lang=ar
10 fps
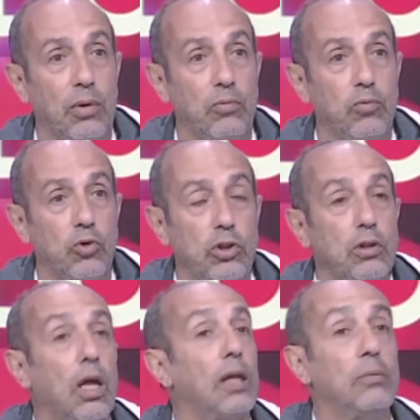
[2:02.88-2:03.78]
محمود مرسي
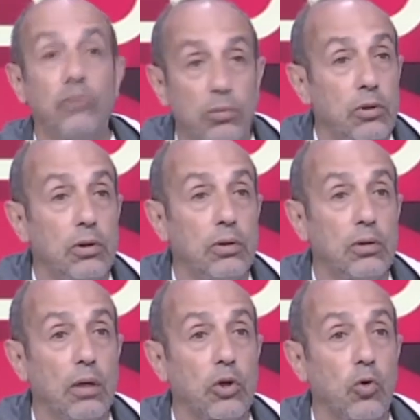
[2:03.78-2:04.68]
اتعلمت من
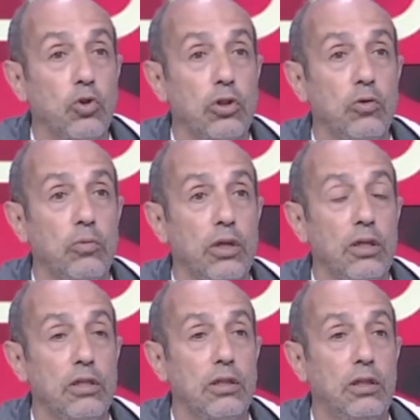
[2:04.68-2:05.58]
تامر حسني ومي
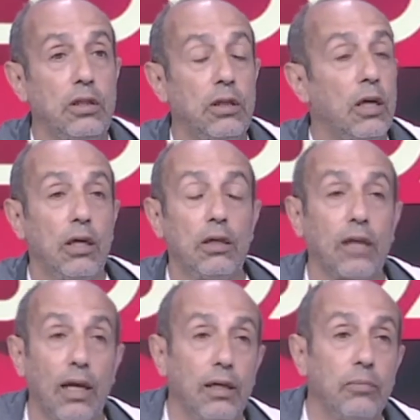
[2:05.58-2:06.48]
عز الدين
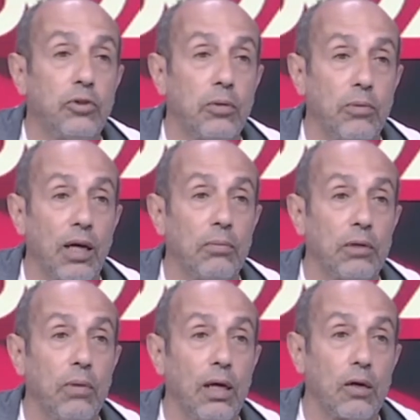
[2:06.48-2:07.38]
اتعلمت من
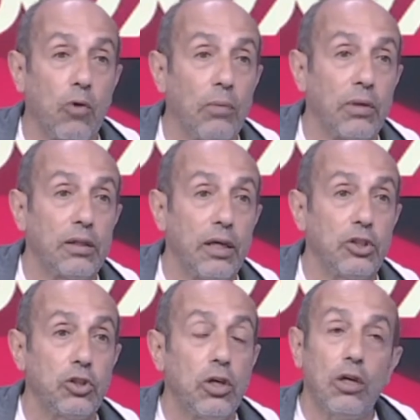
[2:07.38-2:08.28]
احمد مالك واحمد
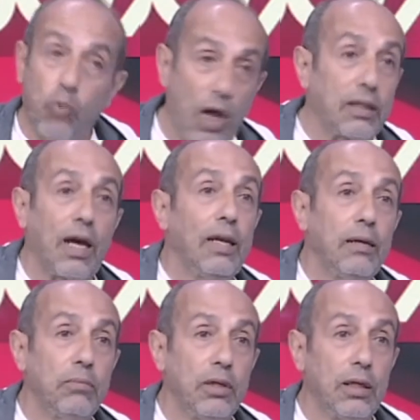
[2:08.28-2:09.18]
داش
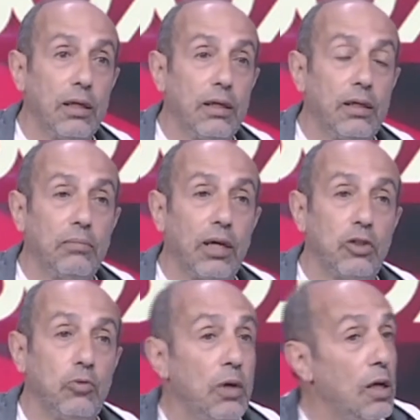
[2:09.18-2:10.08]
وهتعلم من اللي جايين
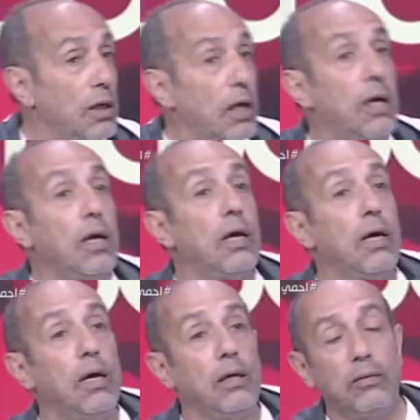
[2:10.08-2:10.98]
بعديهم
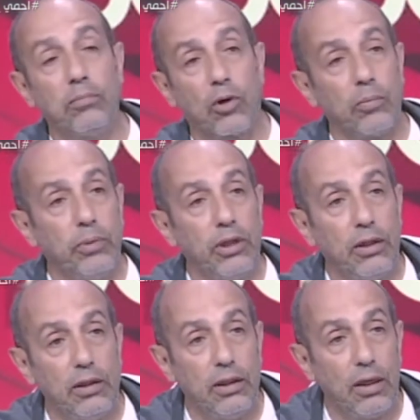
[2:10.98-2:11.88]
لغايه ما ربنا
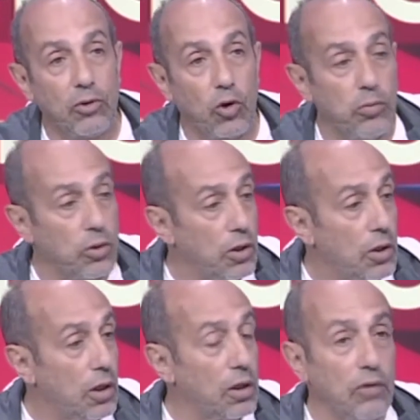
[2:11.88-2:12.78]
يدينا من عمر
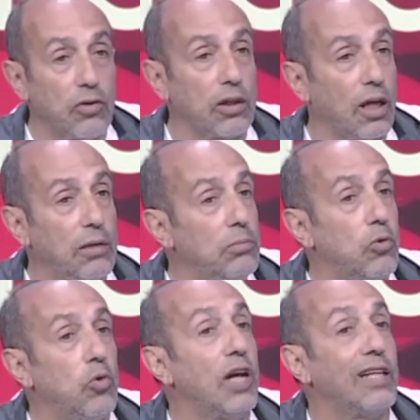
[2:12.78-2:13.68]
انا هفضل اتعلم من
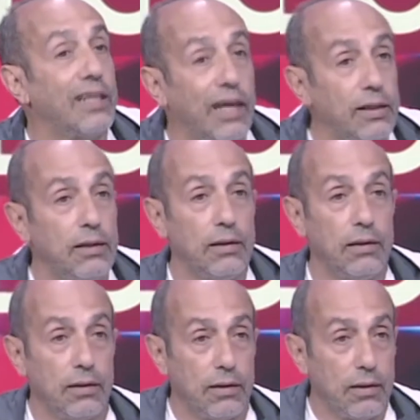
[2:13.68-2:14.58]
كل حد جاي
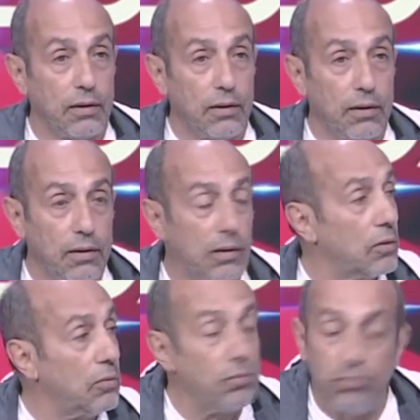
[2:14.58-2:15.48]
من كل
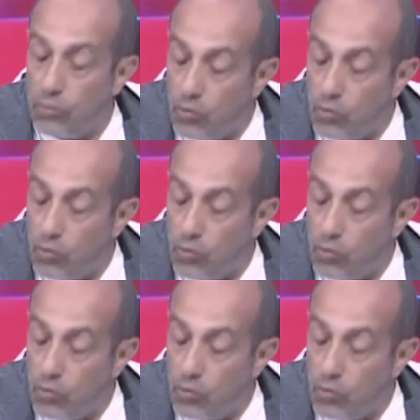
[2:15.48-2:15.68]
الاجيال